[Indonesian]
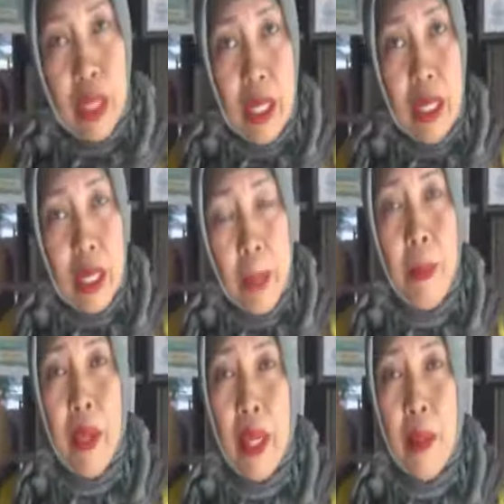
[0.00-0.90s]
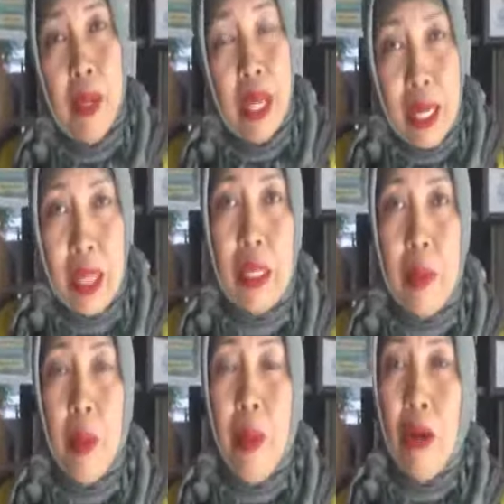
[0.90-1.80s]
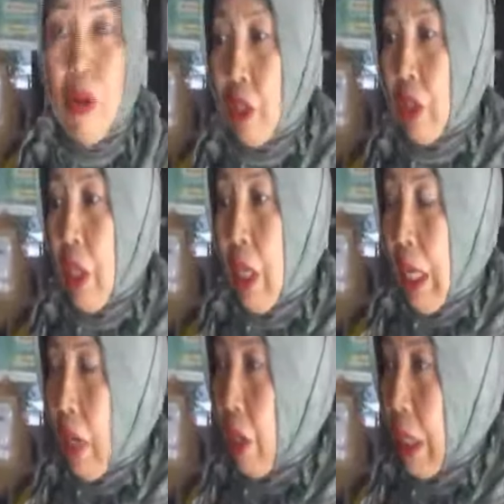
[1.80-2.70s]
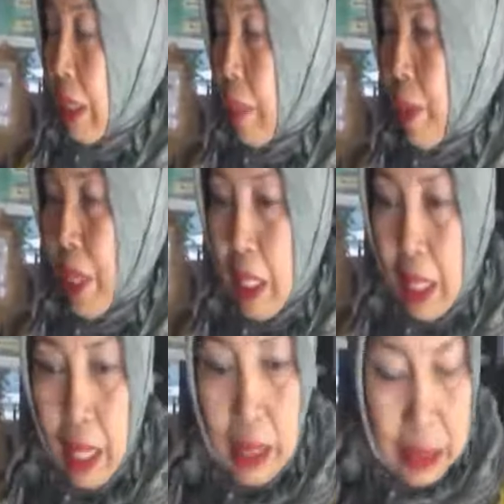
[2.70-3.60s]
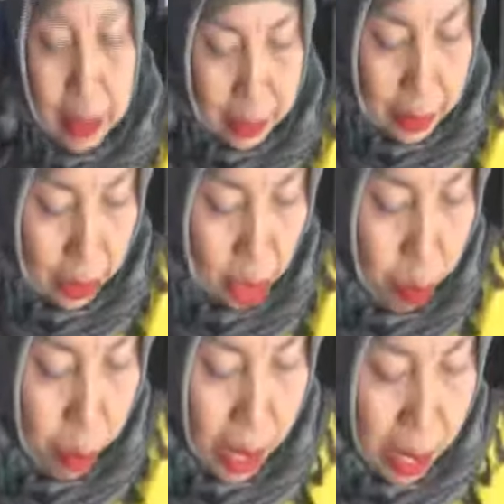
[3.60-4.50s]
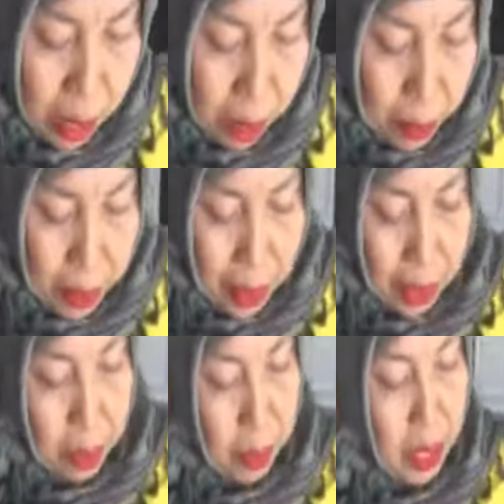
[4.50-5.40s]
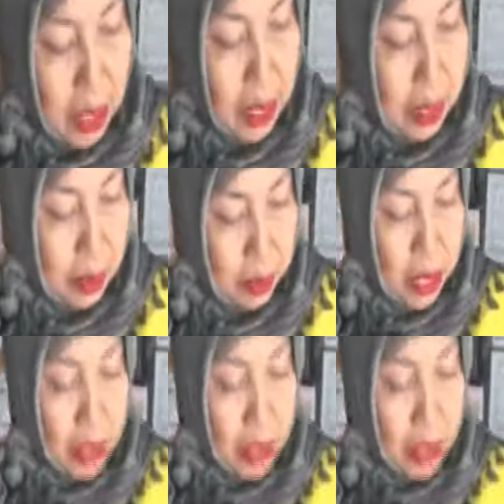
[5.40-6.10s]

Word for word: purun ini lebih meningkat, lebih bagus. Kalau kita bikin kreasi, nah saya coba, nah dibikinkan